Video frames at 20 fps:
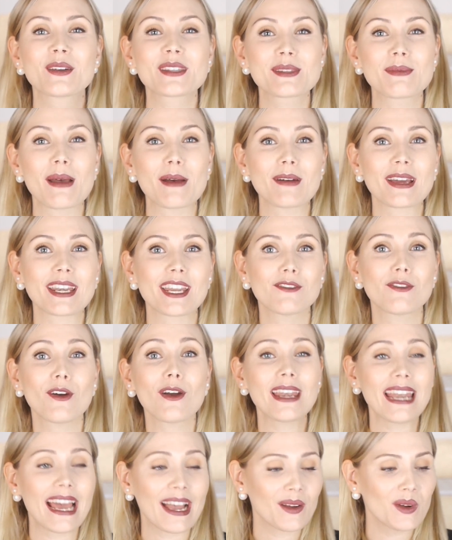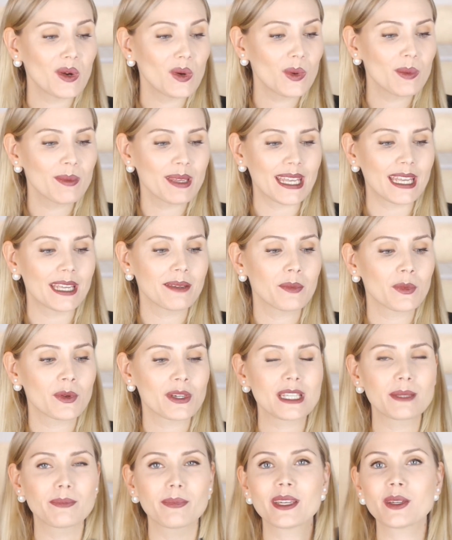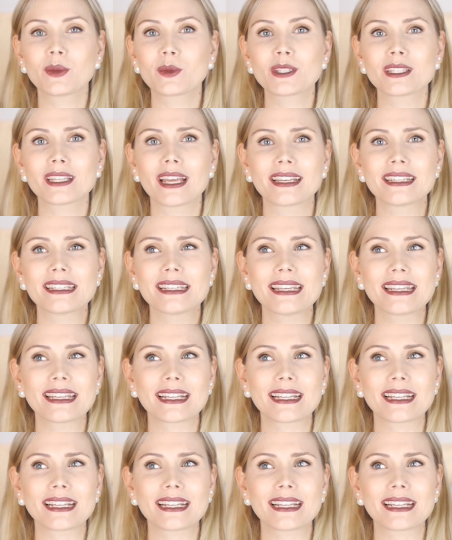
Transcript: Und zwar war der von Lancôme eben und ich bin unter die,